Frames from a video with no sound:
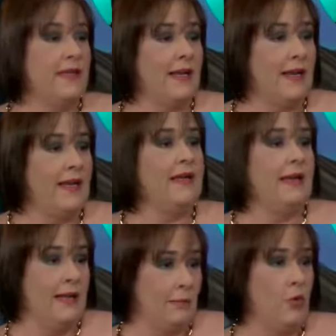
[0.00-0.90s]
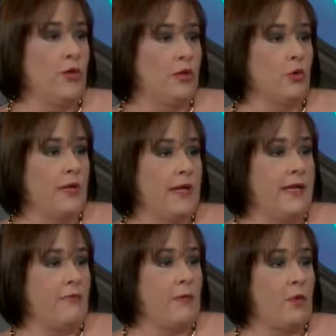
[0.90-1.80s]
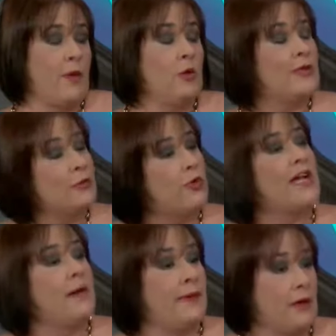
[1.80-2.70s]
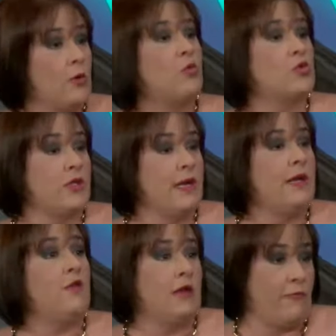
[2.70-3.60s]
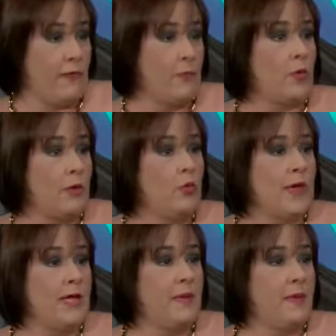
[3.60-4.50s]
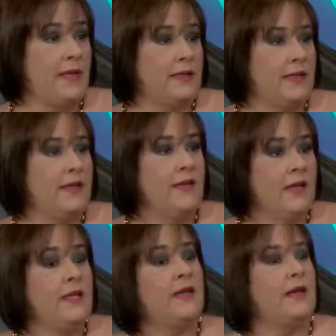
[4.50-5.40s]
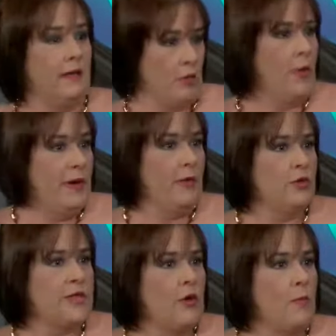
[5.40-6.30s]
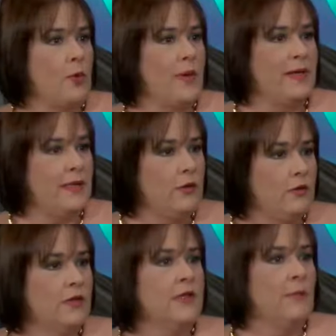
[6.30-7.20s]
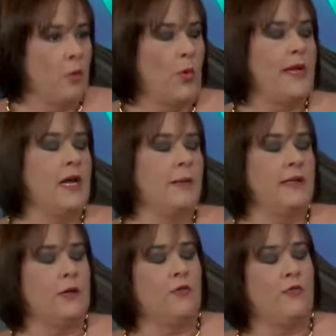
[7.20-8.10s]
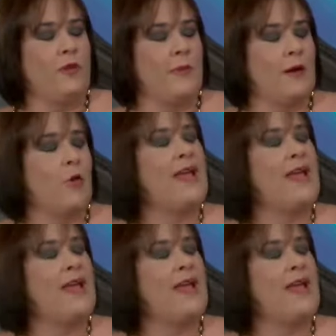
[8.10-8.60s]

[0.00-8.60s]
a la ley en el proyecto de ley que fue aprobado tanto en Cámara como Senado, que fue aprobado unánimemente y que el gobernador se ha comprometido públicamente confirmarlo.